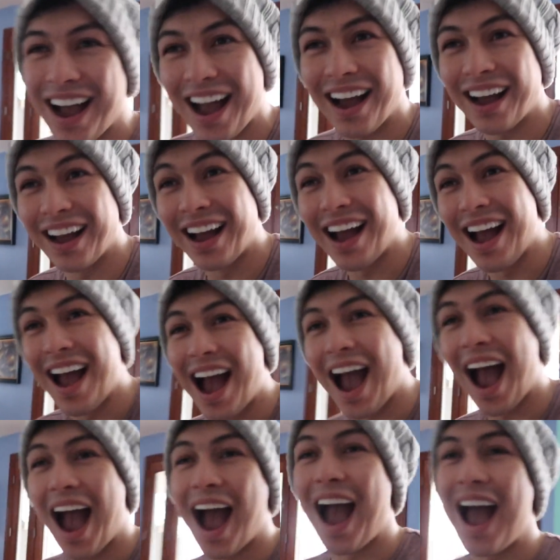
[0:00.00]
They give you
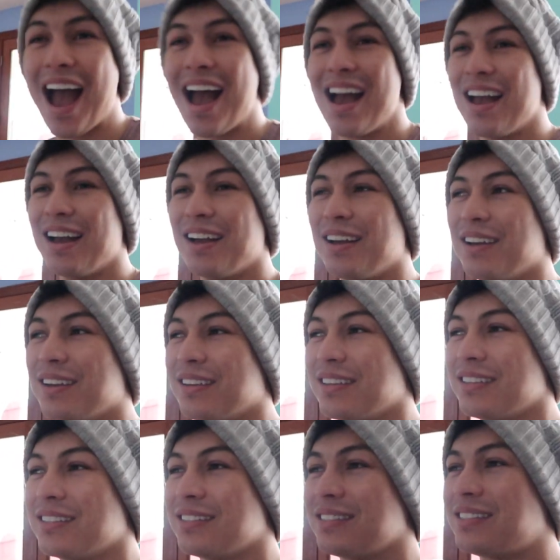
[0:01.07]
privacy.
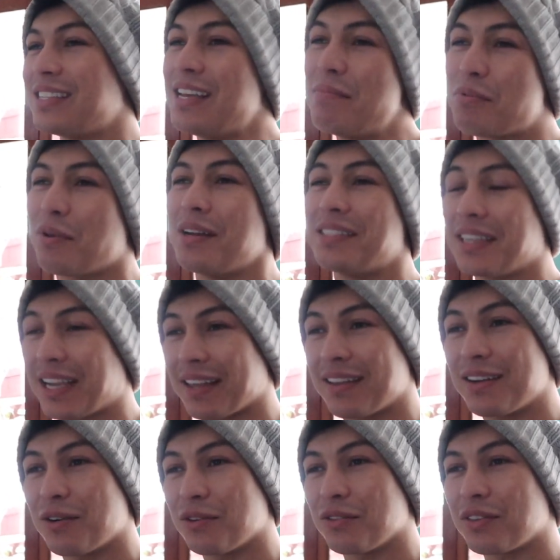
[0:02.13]
Sí, pero ahí se
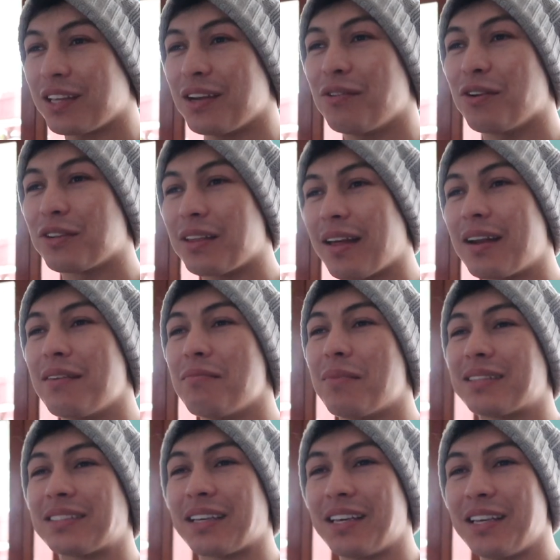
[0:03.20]
quedan contigo, no te dan
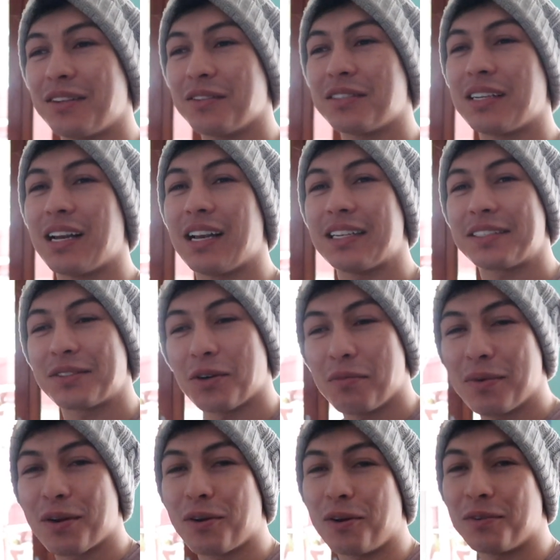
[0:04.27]
masajitos en el
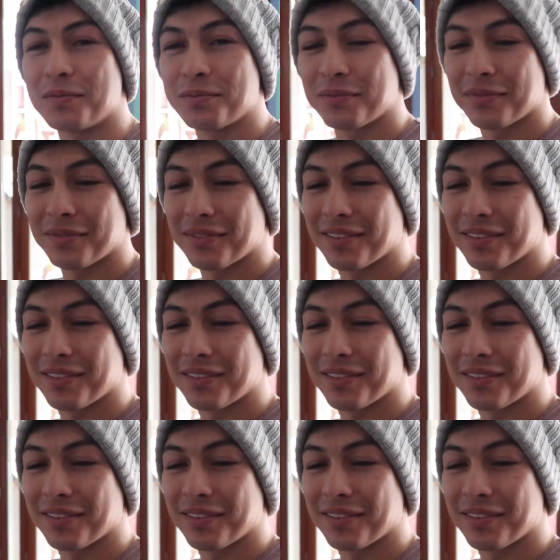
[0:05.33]
estómago.